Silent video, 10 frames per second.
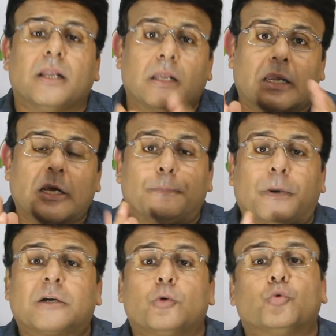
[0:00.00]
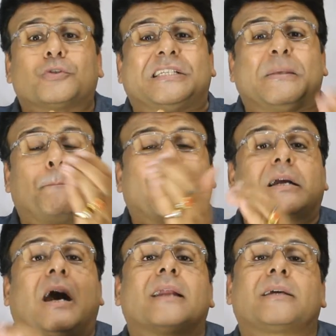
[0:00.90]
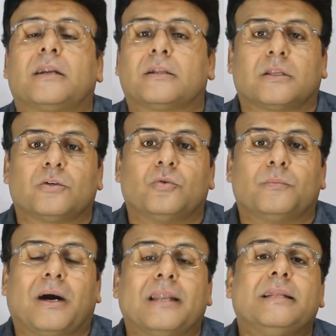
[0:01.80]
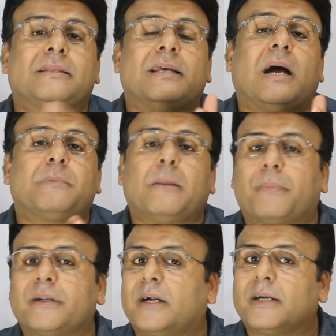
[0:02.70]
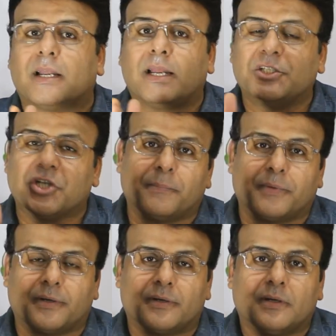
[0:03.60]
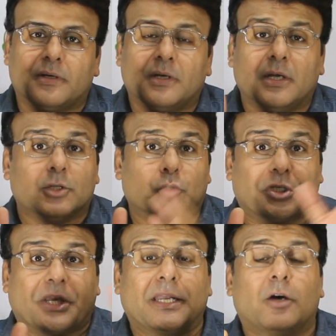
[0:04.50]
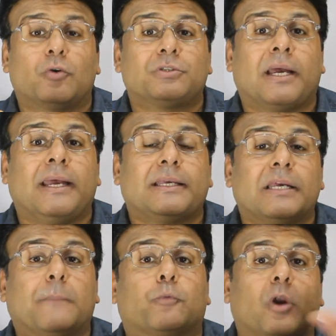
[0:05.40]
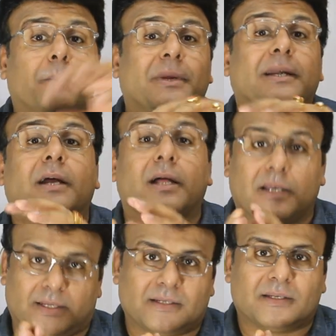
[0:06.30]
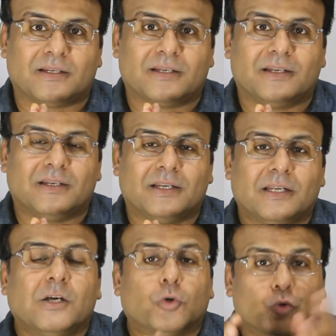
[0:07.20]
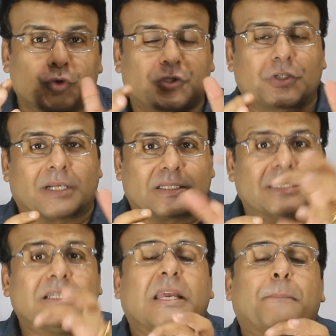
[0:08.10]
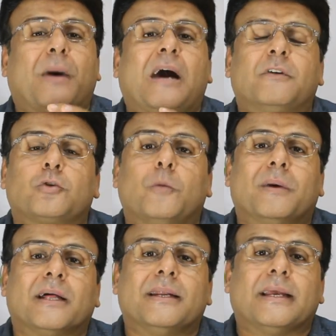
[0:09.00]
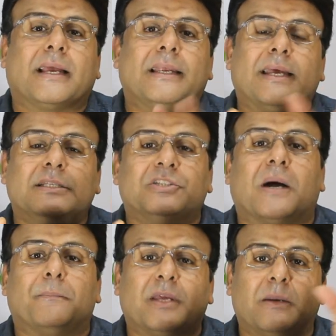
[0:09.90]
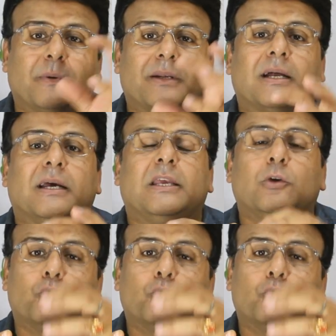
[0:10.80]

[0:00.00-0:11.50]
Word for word: लगभग उसी प्रकार का रतन हो मान लेते हैं आपने पन्ना डाला है जाम्बियन तो ये ना हो जाए कि आप कोलंबियन डाल लें उस रतन की पावर को बढ़ाने के लिए जाम्बियन पन्ना ही